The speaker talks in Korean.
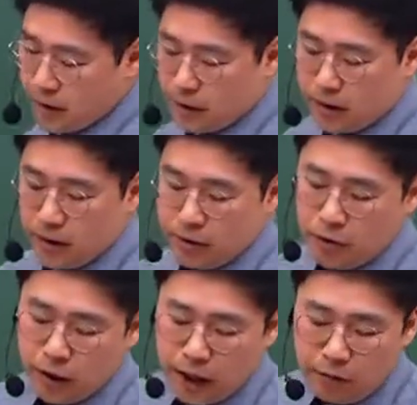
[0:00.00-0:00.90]
자,
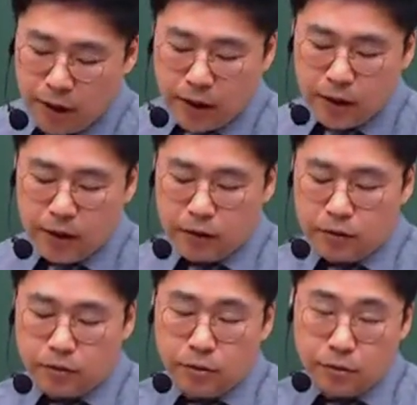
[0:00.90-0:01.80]
뒤쪽에 나와 있는
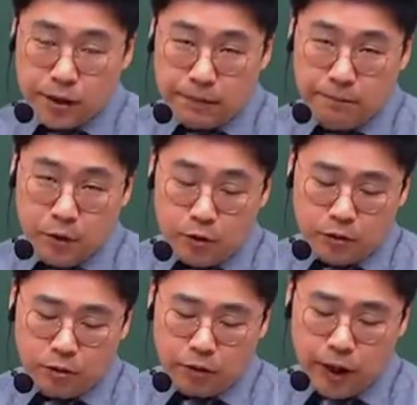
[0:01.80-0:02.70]
교통
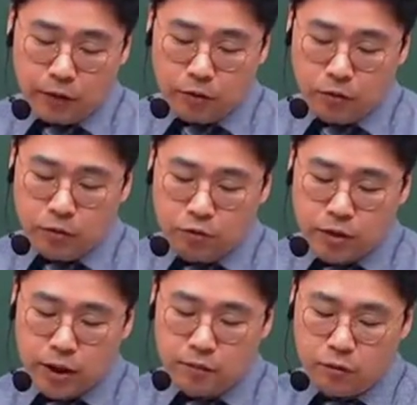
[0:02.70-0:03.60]
3요소의 교통
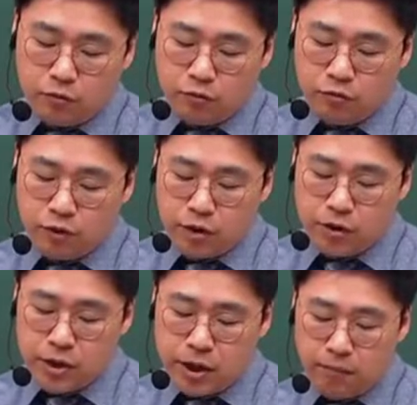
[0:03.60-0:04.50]
주체는 뭐
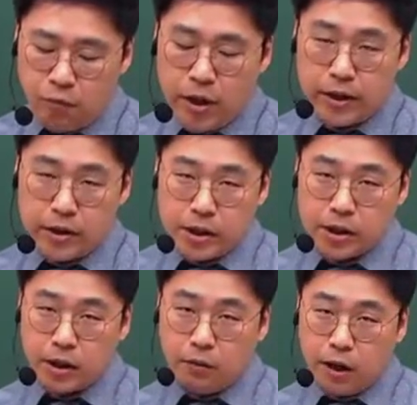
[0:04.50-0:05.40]
운전자, 보행자,
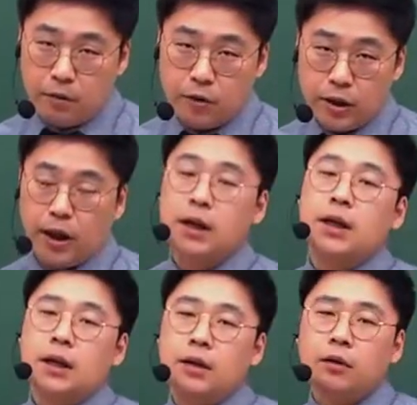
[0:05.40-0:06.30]
승객, 화물이다.
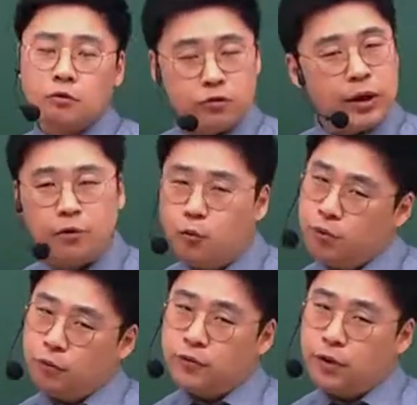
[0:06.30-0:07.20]
이런 걸 굳이 다 외울
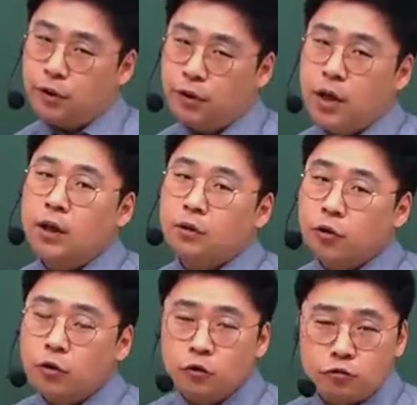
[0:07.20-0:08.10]
필요 없어요.
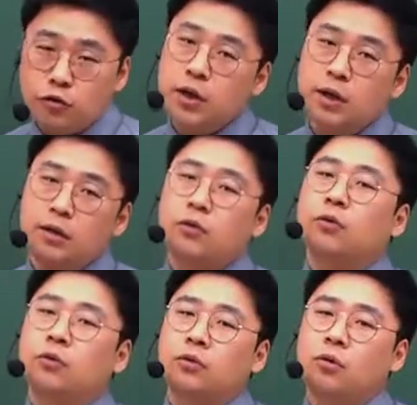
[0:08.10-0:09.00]
교통 주체는
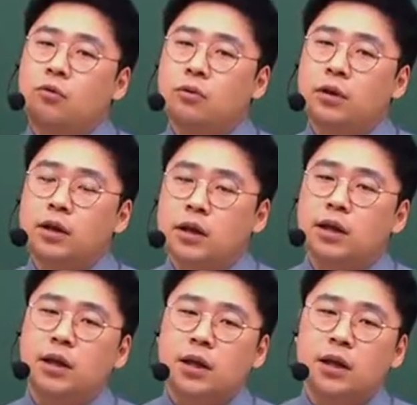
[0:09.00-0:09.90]
교통을
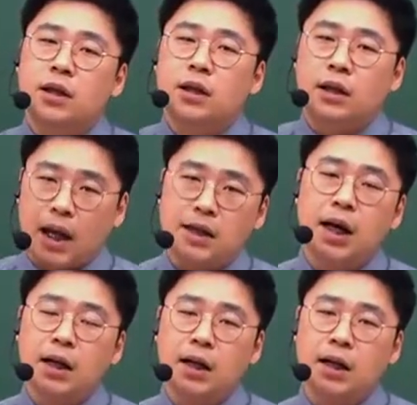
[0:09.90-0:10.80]
일으키는
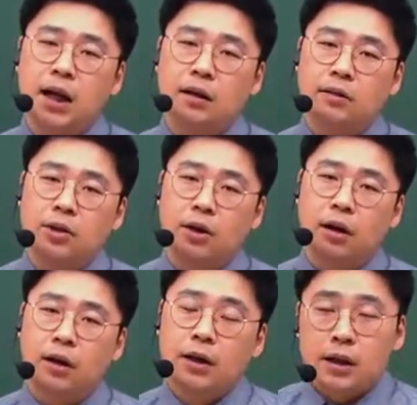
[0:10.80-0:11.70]
대상을 얘기를 하는
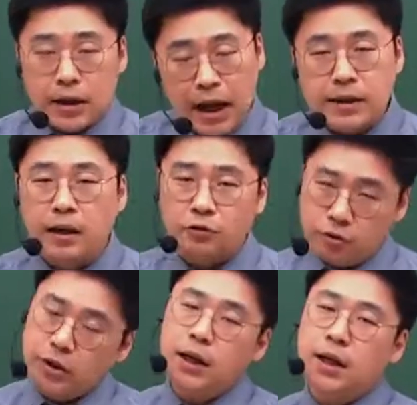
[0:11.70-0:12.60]
거죠. 대상,
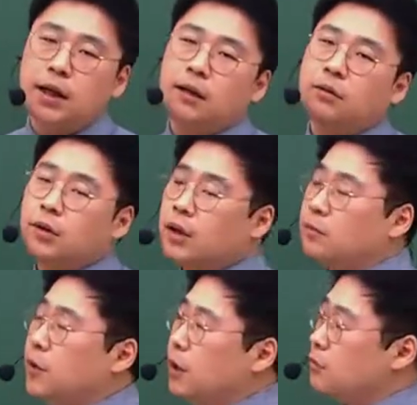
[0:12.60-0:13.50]
주체를 얘기하는 거기
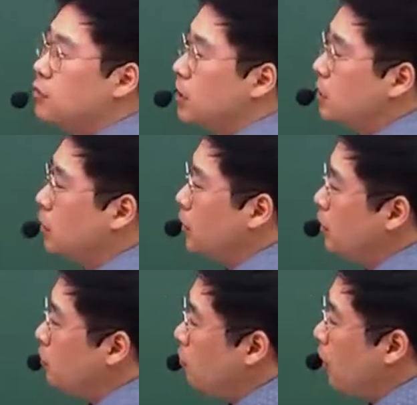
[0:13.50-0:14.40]
때문에 굳이
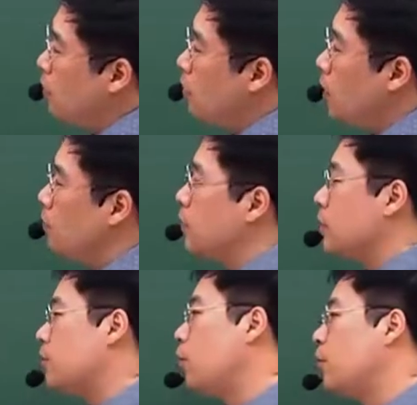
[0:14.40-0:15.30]
그거를
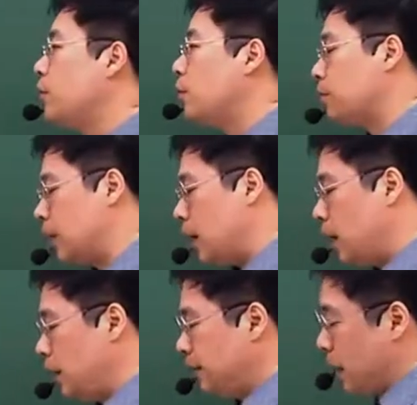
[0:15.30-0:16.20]
외워가면서 볼 필요는
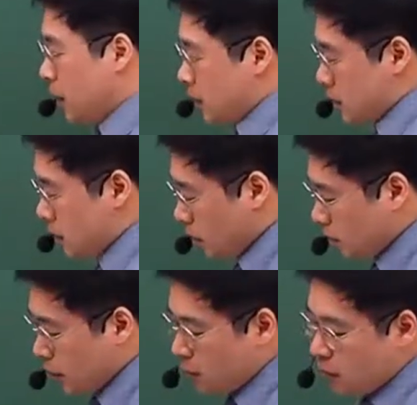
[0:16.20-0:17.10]
없다. 자,
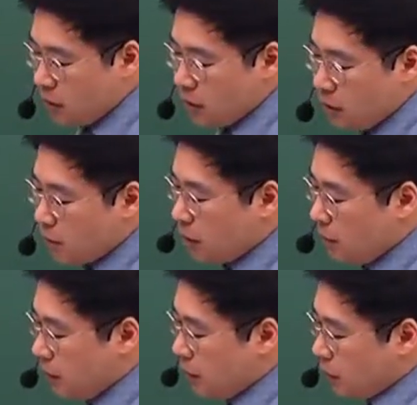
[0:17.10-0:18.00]
여러분들이 외워야 될 건 뭐냐면